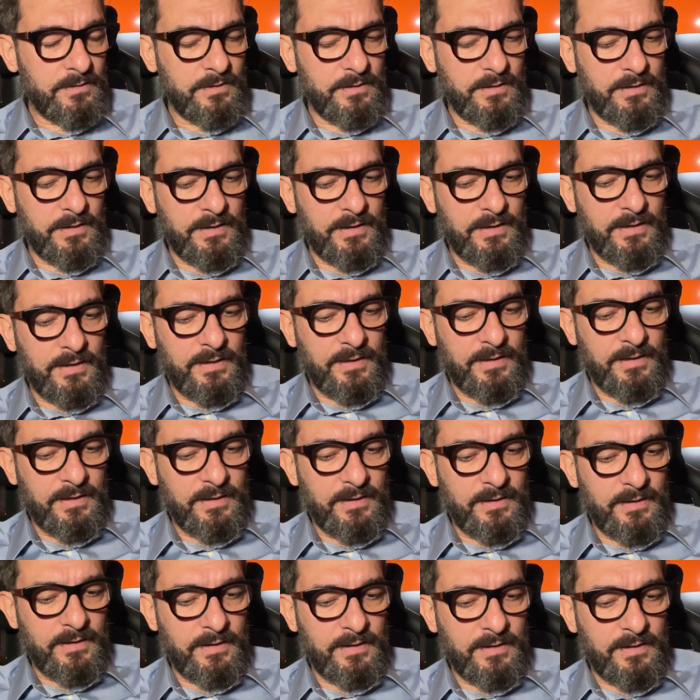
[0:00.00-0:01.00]

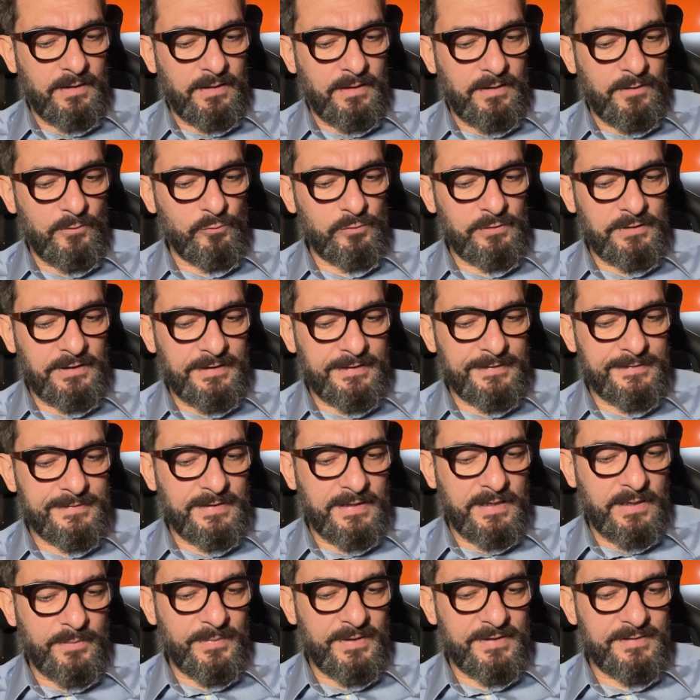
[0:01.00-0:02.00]
eh,
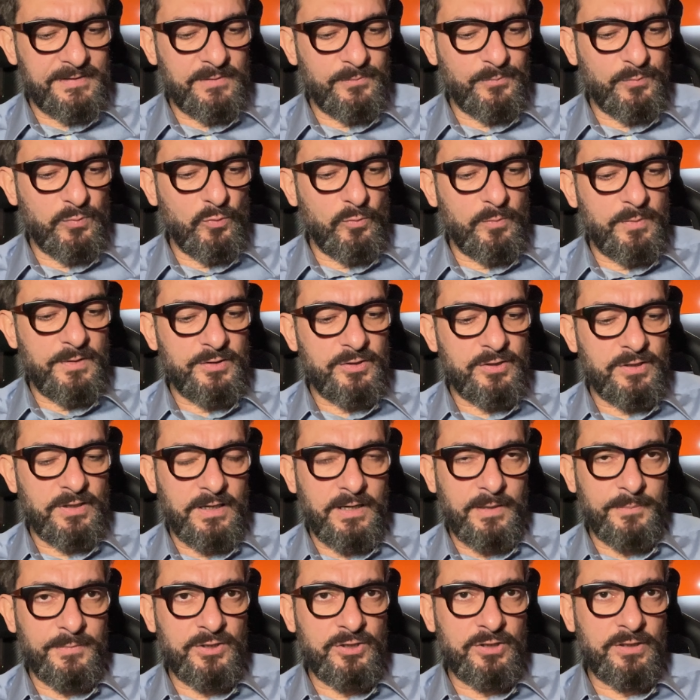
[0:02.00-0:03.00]
utilizzare i mezzi pubblici e
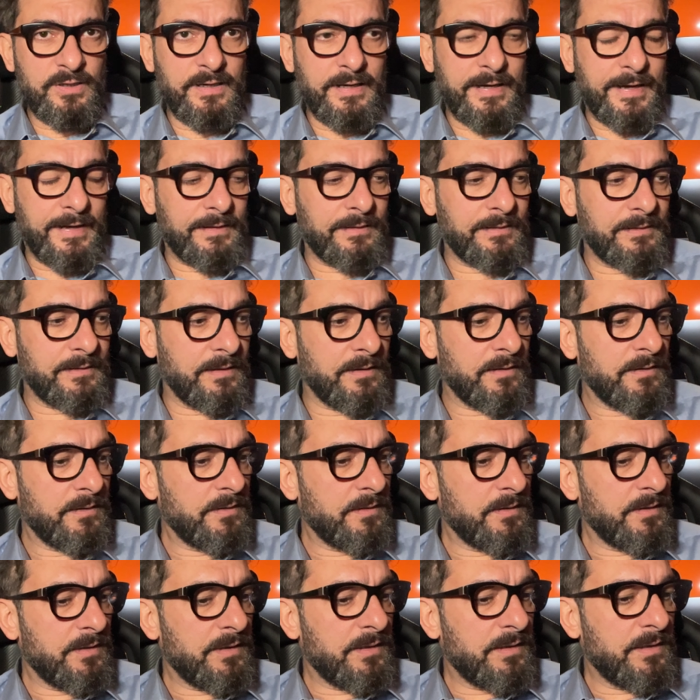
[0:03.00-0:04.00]
la bicicletta,
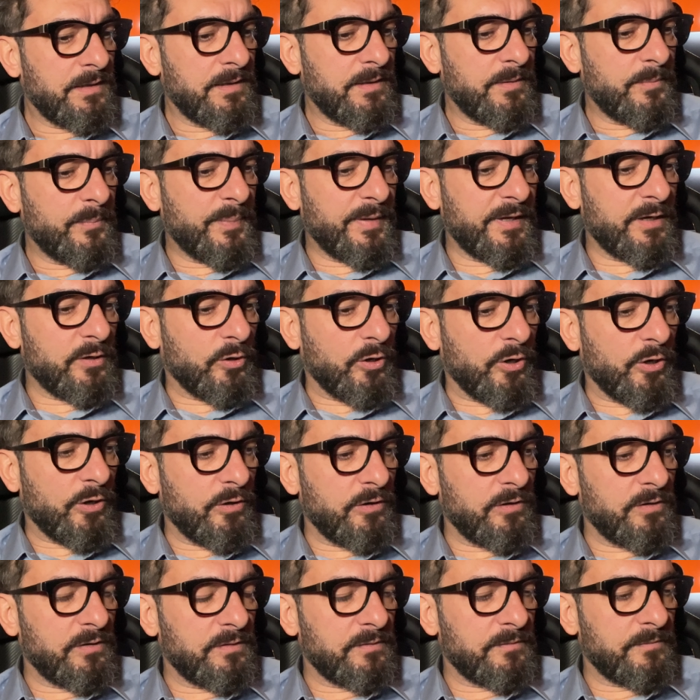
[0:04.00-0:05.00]

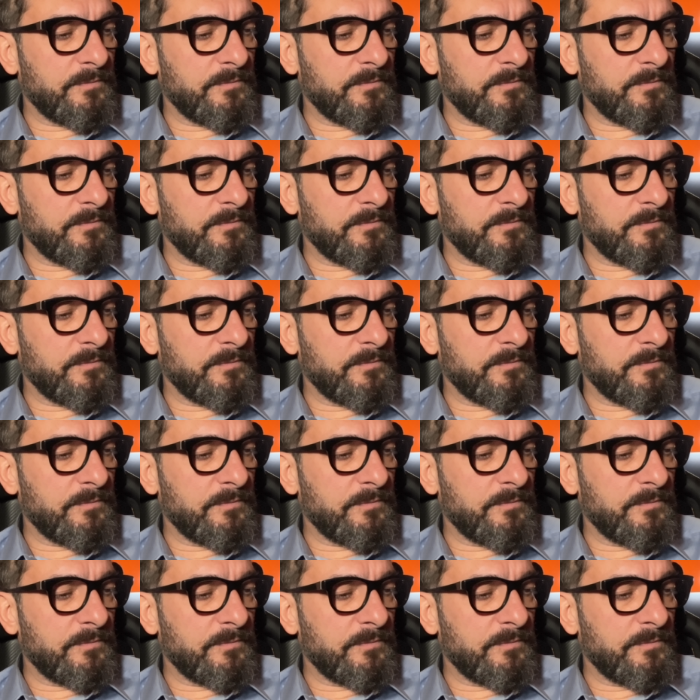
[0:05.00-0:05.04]
però